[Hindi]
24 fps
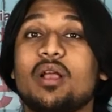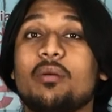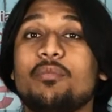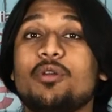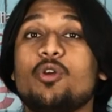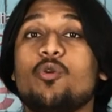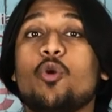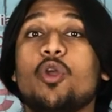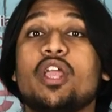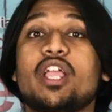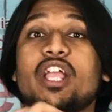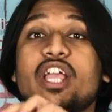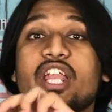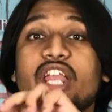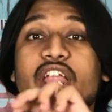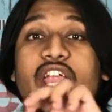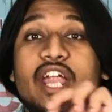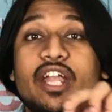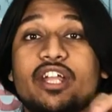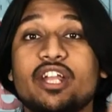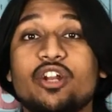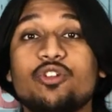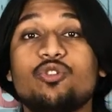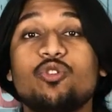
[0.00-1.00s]
में कभी कोई
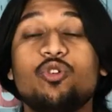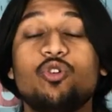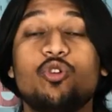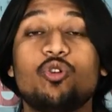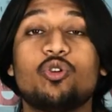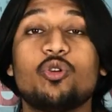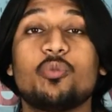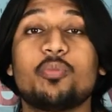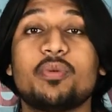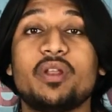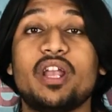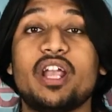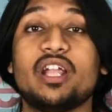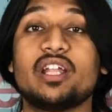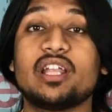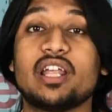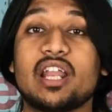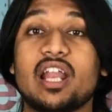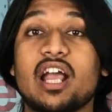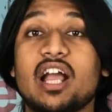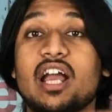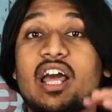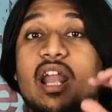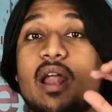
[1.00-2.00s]
क्रिएटर जो यूट्यूब
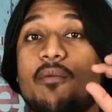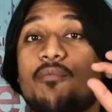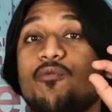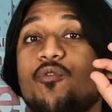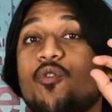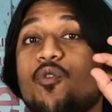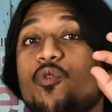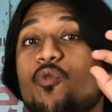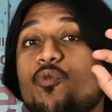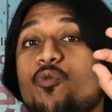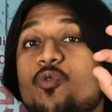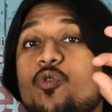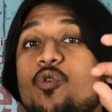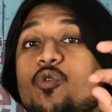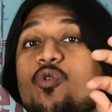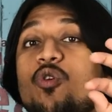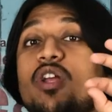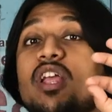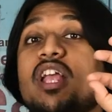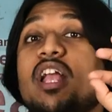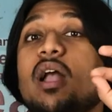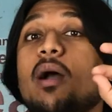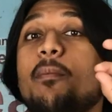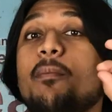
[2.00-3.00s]
क्रिएटर है अगर आप वो वो
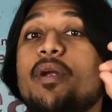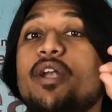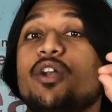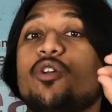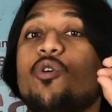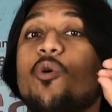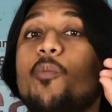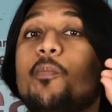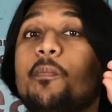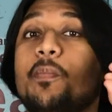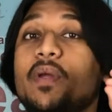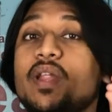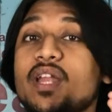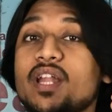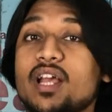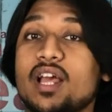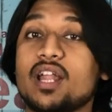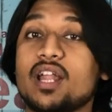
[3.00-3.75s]
कोई कमेंट को पिन